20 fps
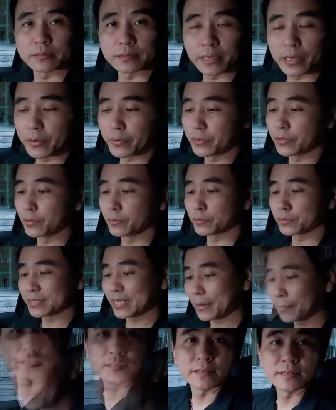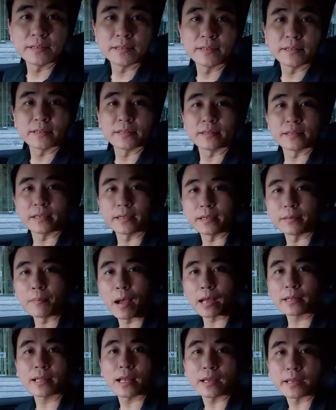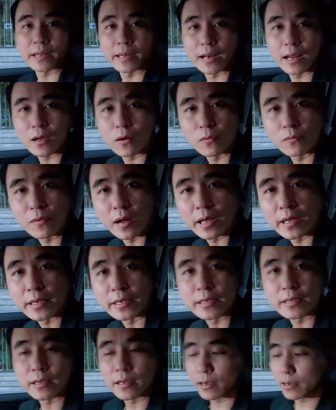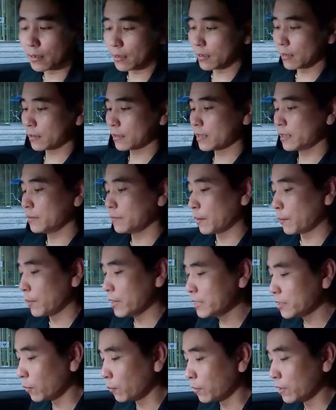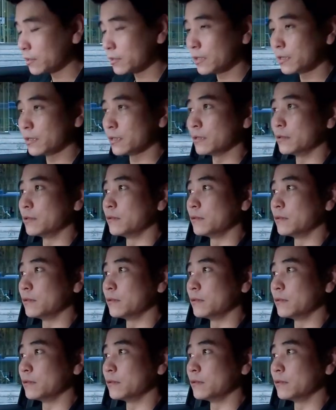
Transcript: đều dùng trầm thì bản thân kỳ lân cũng vậy à, khi mà mới dùng á thì